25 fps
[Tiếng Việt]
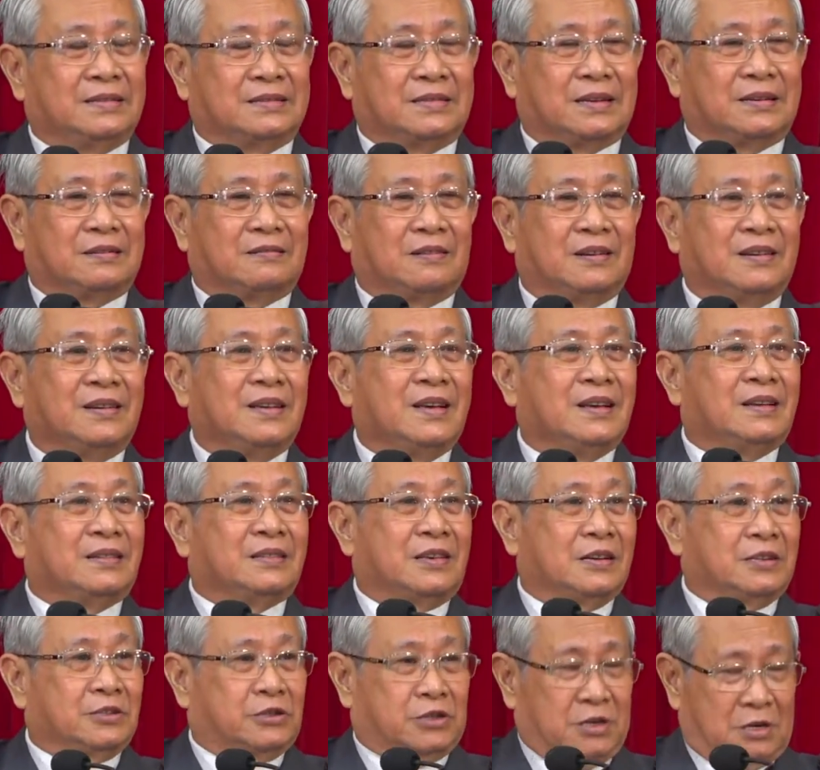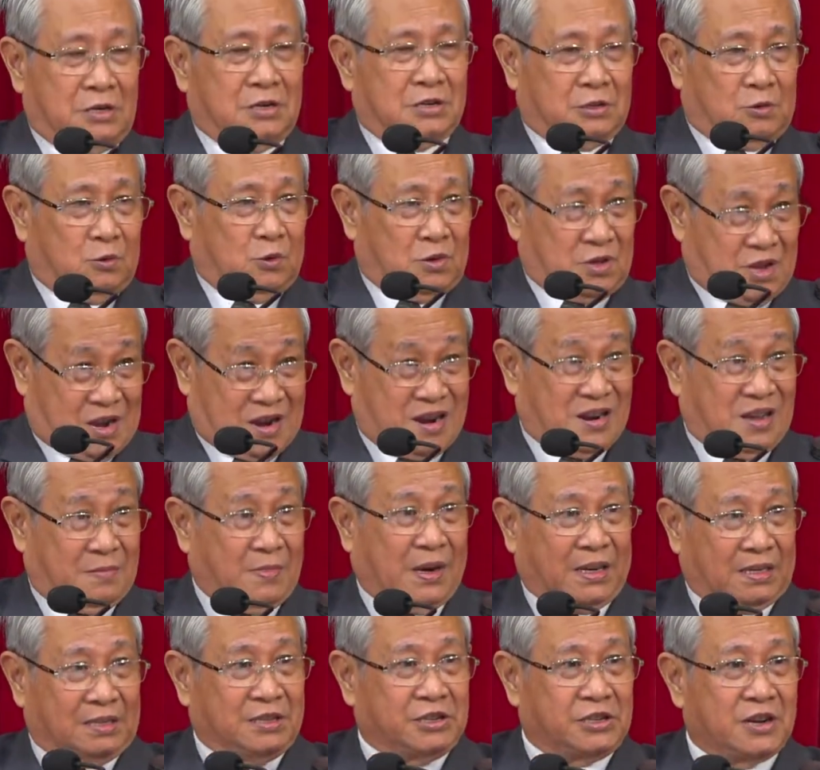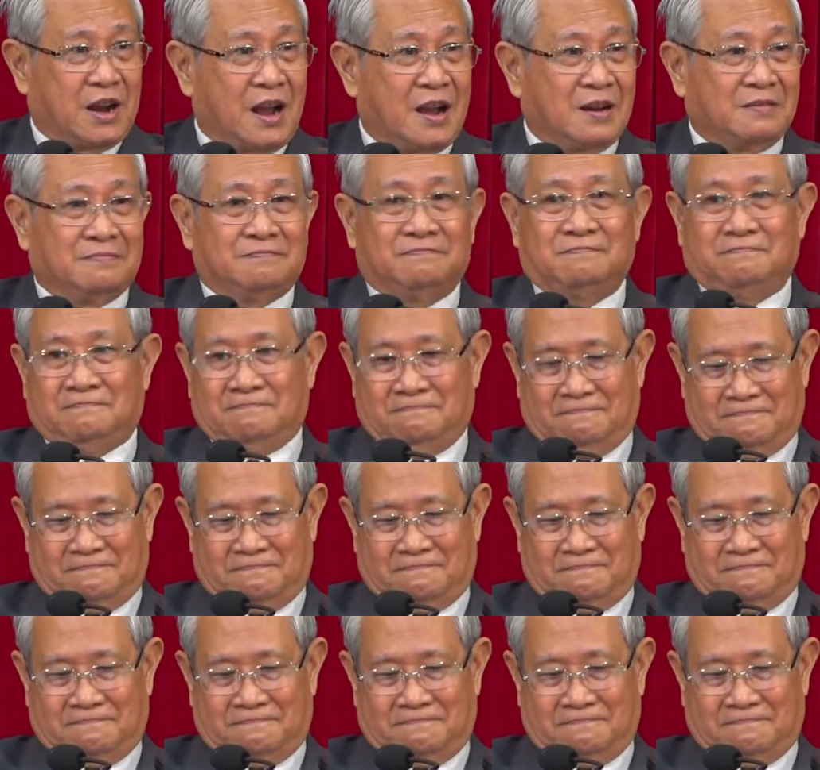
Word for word: Người ta nói thiên sứ được Chúa dựng lên bằng ánh sáng.